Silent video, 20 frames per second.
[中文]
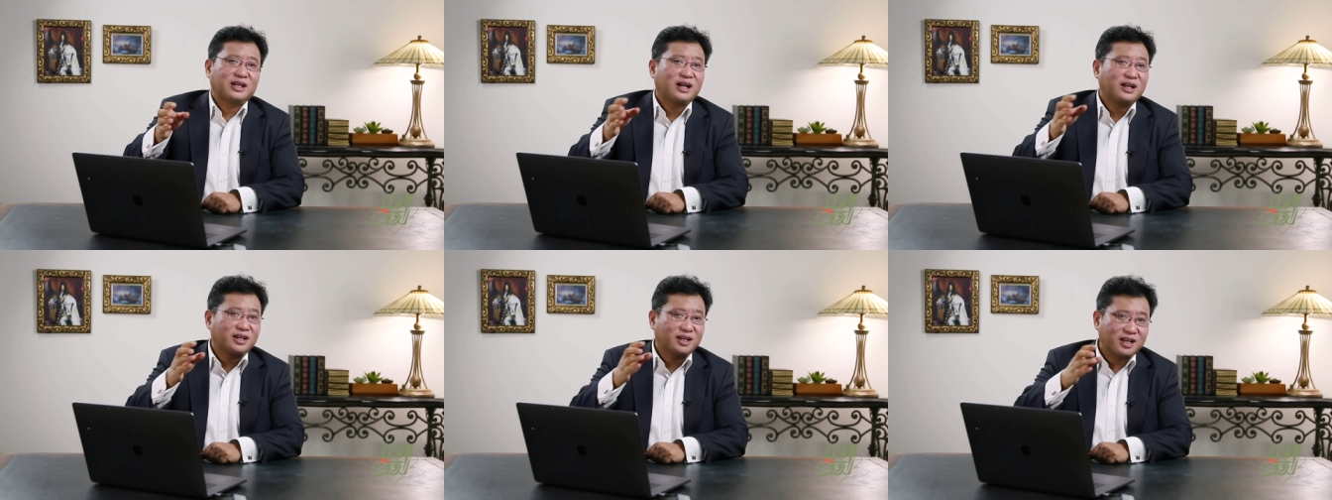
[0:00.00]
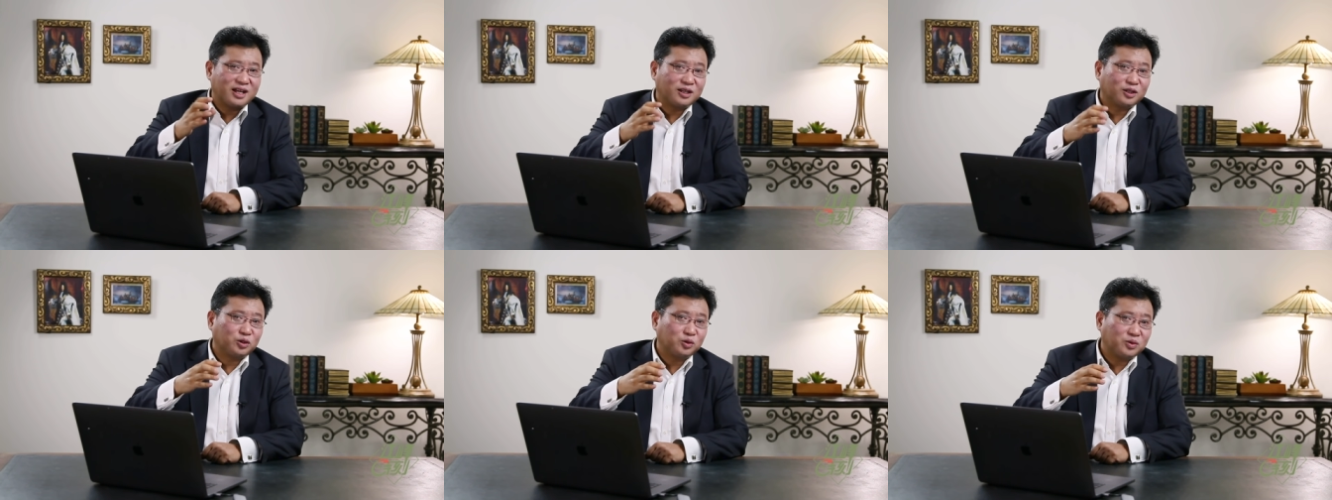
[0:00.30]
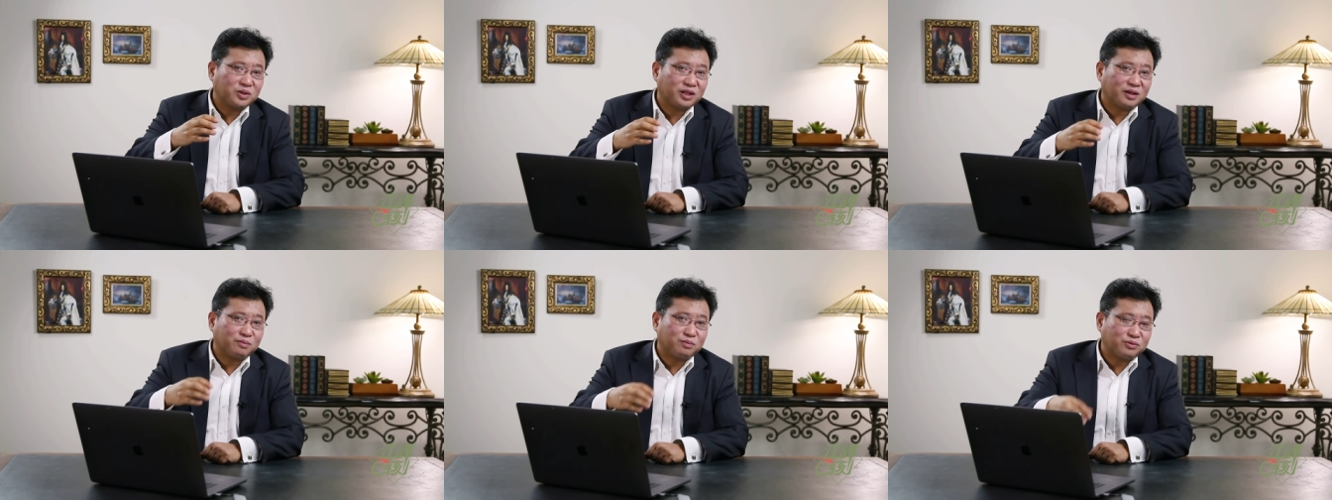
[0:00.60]
他更
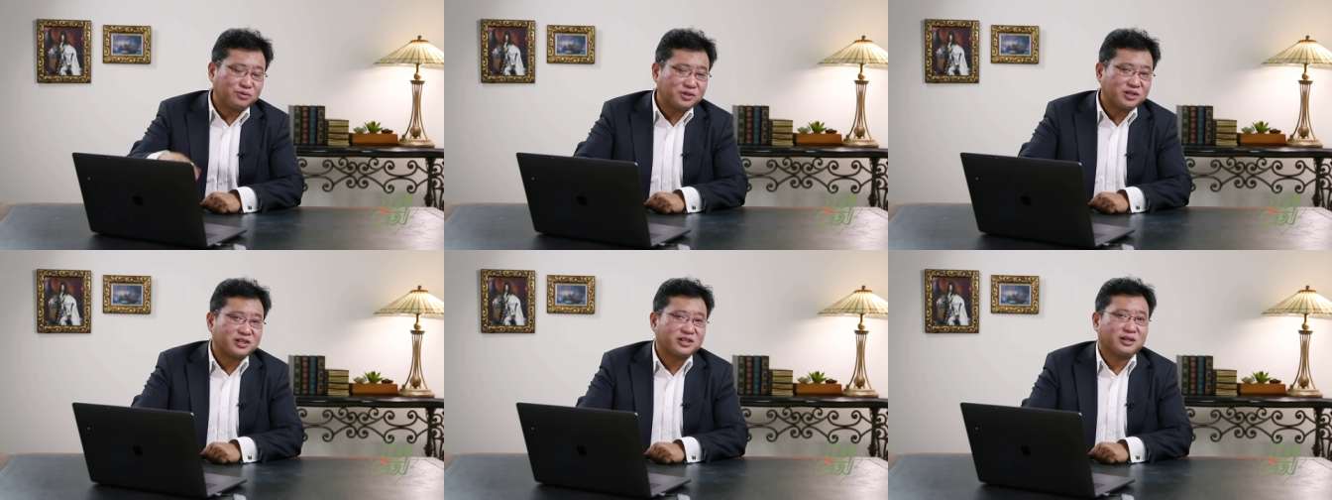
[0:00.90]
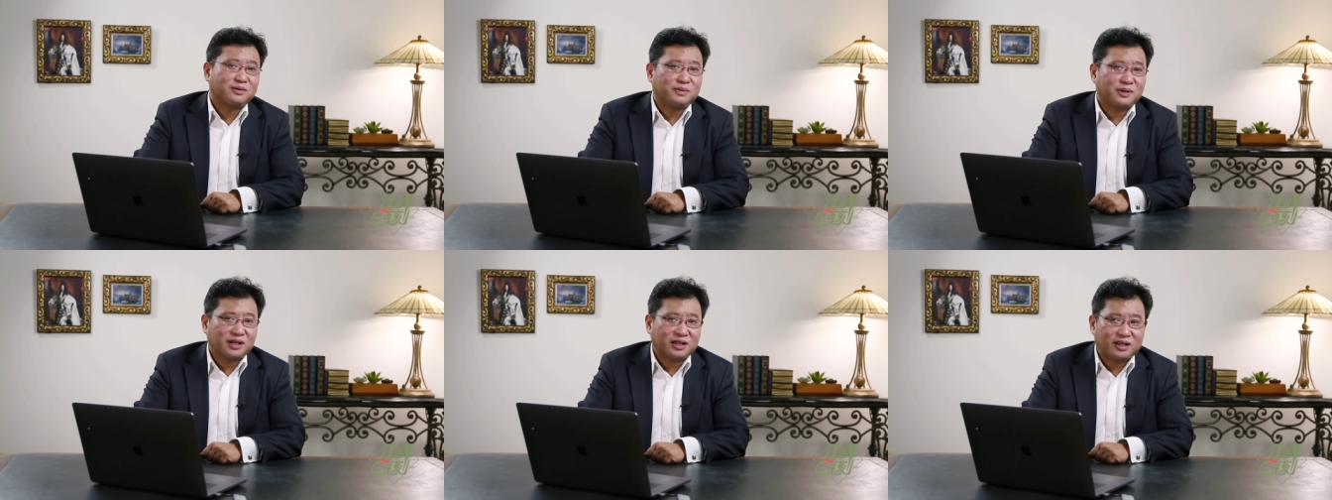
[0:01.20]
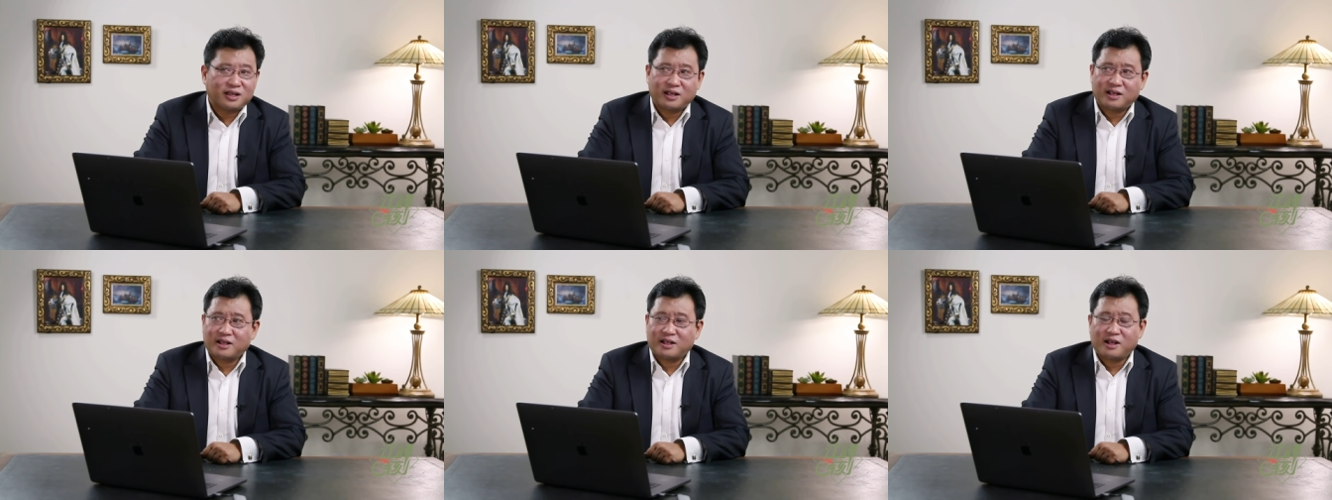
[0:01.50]
多的不是什么
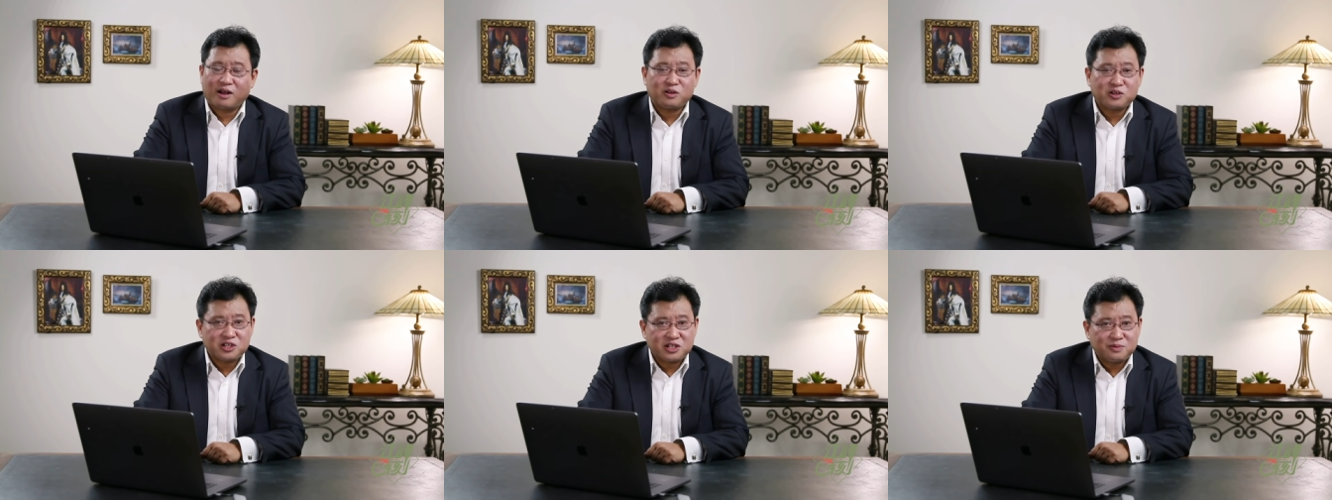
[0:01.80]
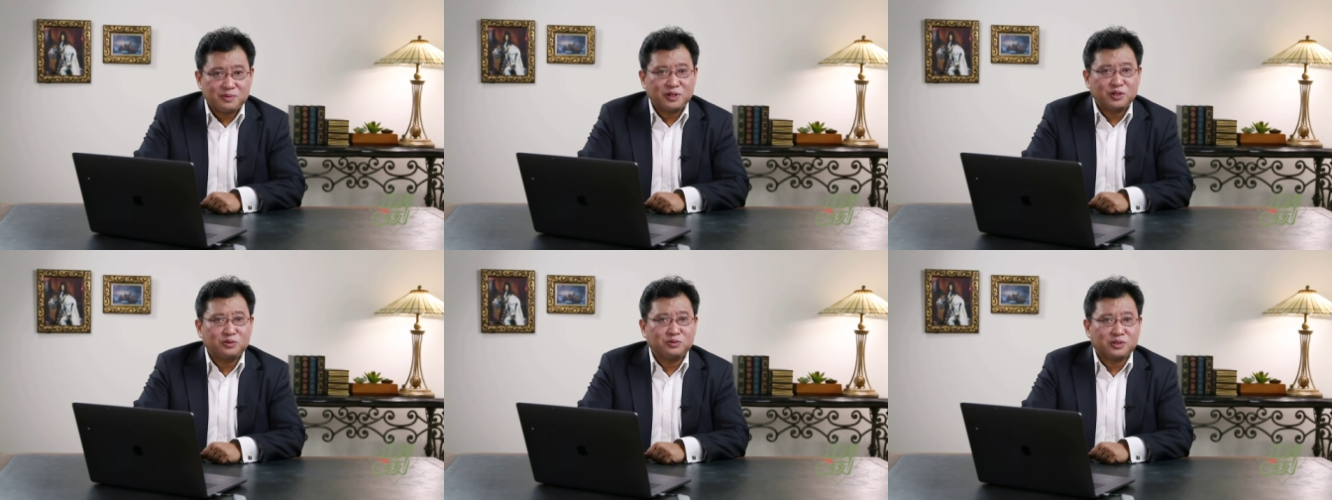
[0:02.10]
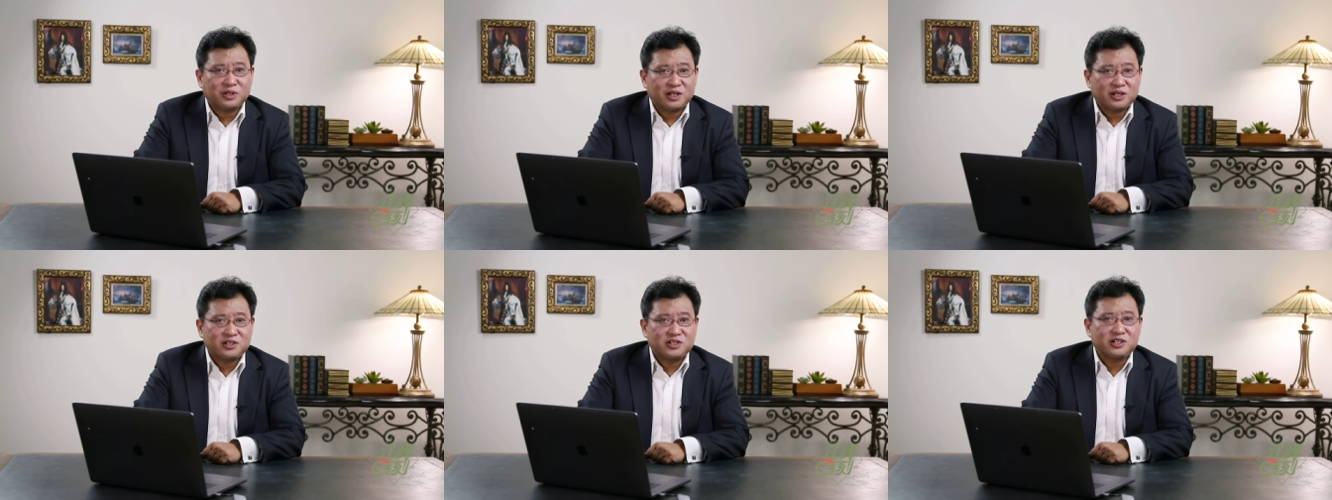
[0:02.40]
高知名
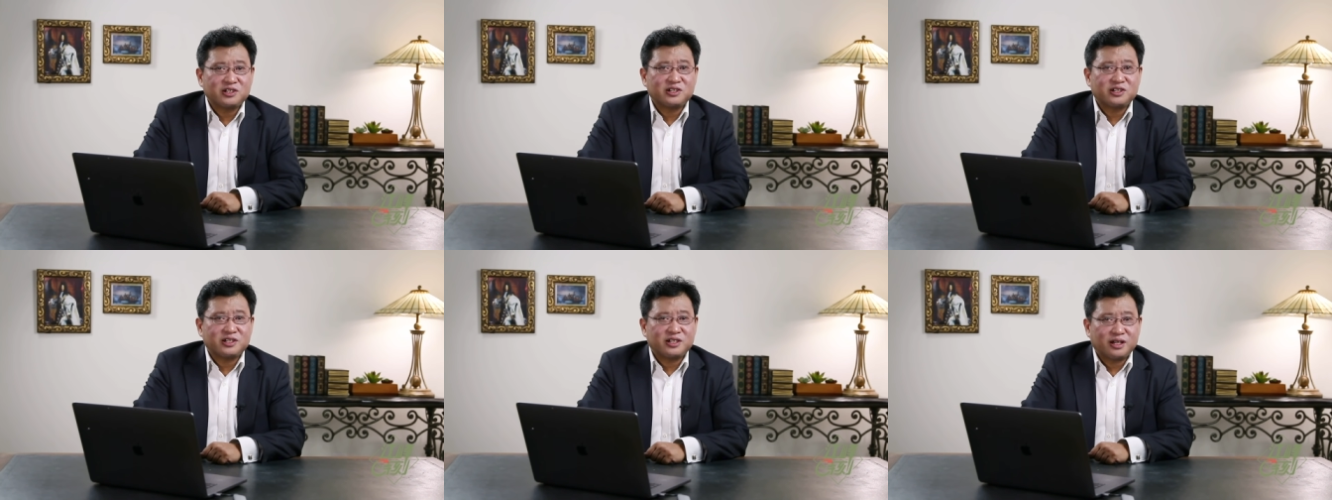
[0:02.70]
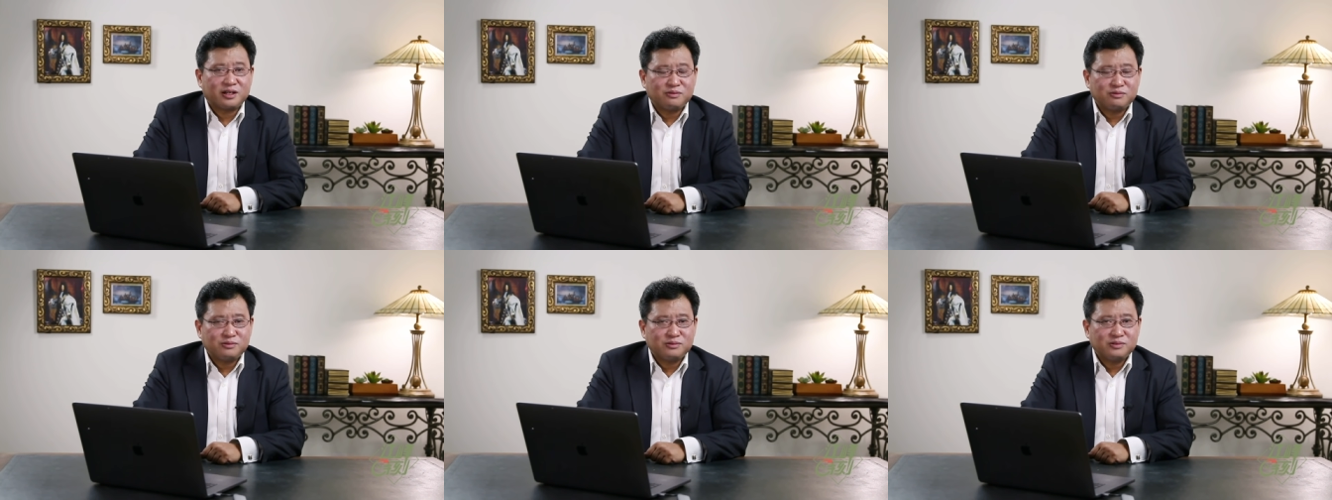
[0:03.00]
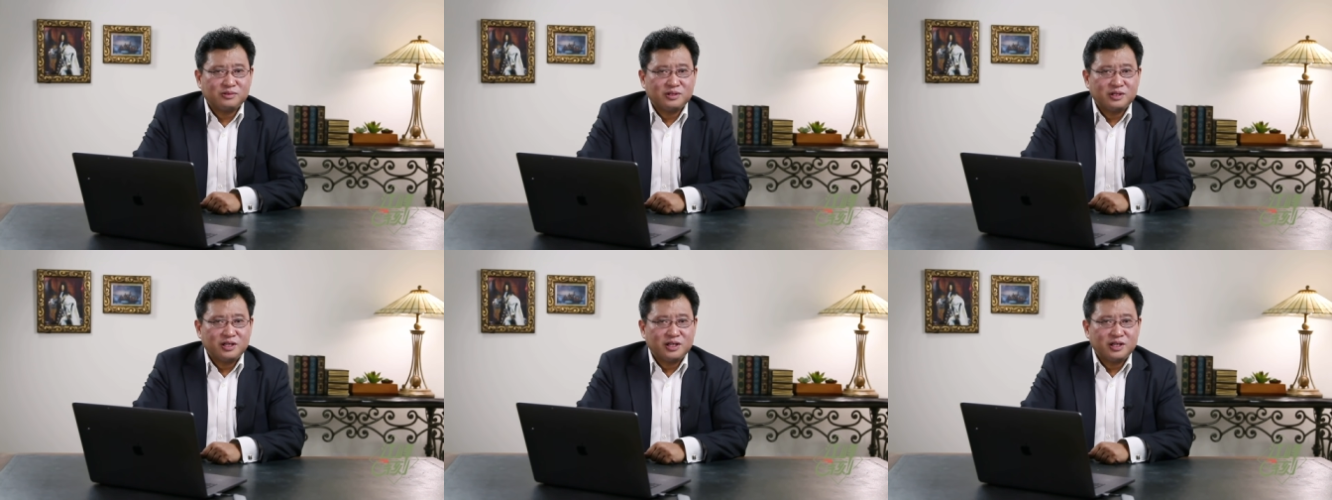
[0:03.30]
度的政治人物，